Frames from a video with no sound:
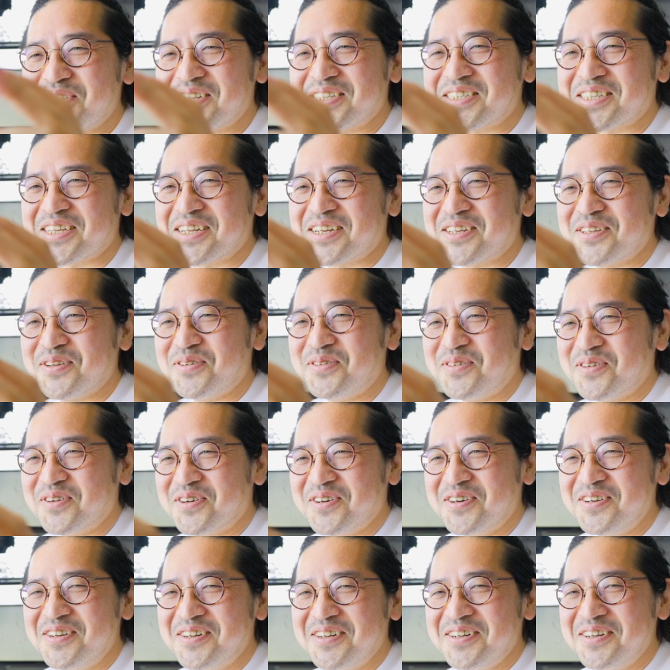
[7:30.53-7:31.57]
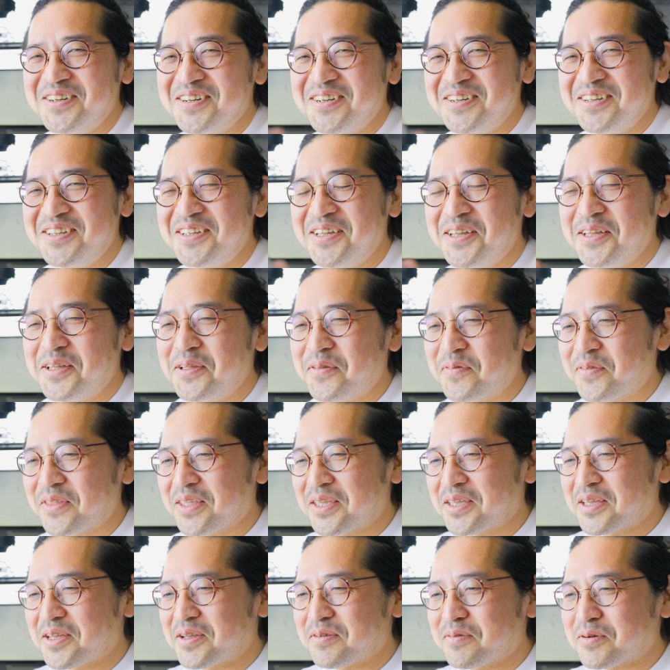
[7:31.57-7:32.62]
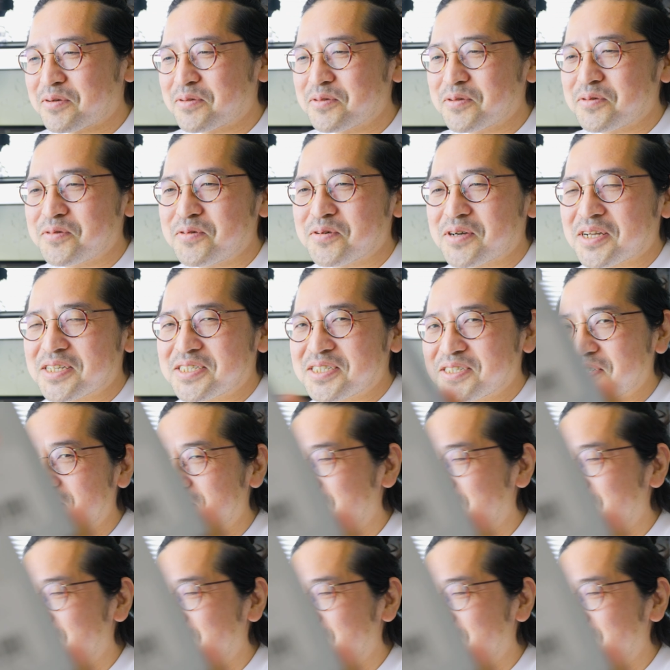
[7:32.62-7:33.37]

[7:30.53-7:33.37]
ですけれどもまこのフォーカシン